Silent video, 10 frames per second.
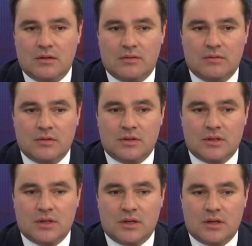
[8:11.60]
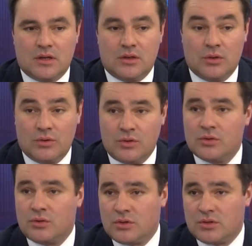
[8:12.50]
Вот. Э, но
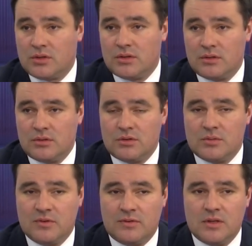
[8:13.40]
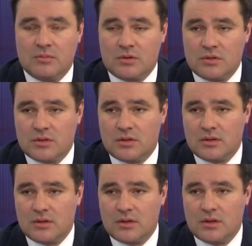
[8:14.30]
идет рост. То есть мы видим рост
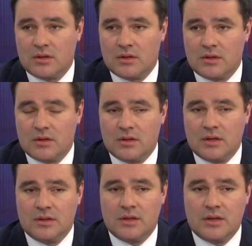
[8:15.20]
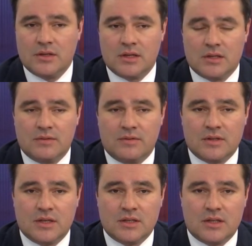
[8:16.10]
э, контейнеризации в
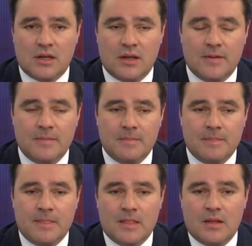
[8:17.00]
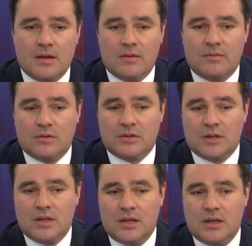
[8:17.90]
Казахстане. Вот.
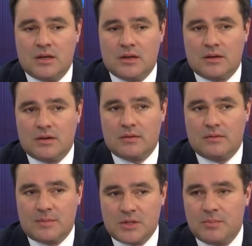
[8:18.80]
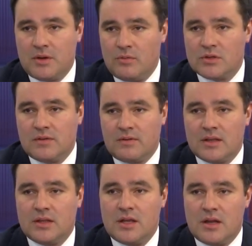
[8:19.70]
И вообще перевозка в
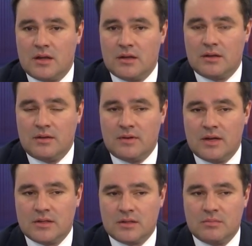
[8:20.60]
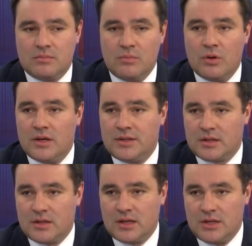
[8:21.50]
контейнере является более
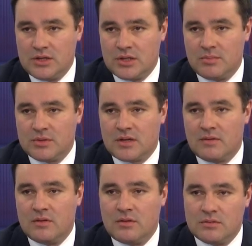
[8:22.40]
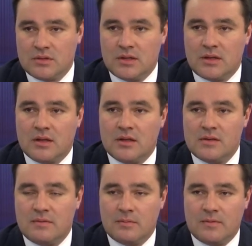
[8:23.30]
технологичной по сравнению с
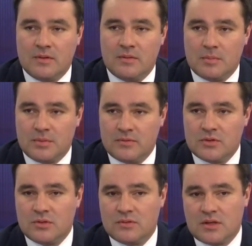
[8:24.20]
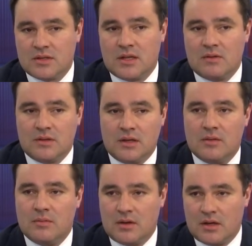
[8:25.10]
альтернативными видами подвижного состава,
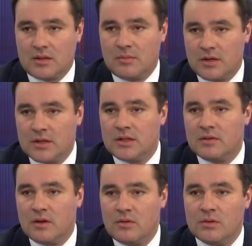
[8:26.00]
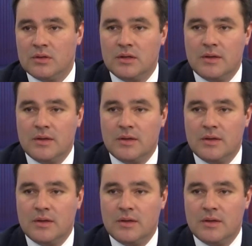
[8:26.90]
такими как там, крытый вагон,